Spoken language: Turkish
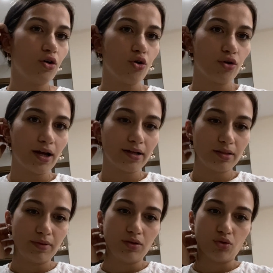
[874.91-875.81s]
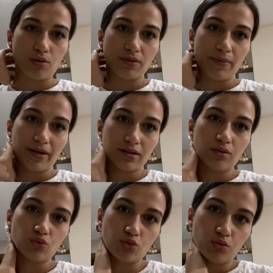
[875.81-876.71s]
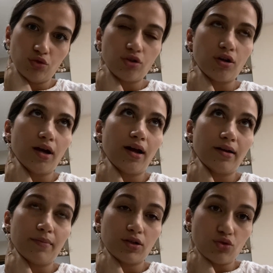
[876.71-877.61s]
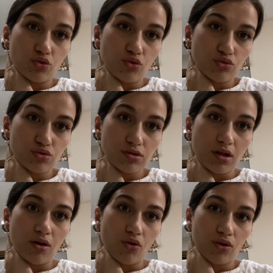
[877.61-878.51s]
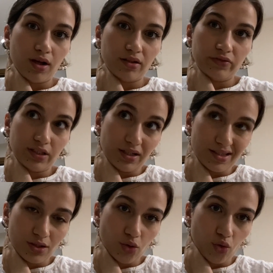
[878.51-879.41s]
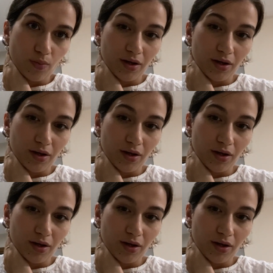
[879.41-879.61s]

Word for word: Öğlen gibi yiyorum yemeklerin durumuna göre. Eğer yemek kötü olursa öğlen Vitalis yiyorum.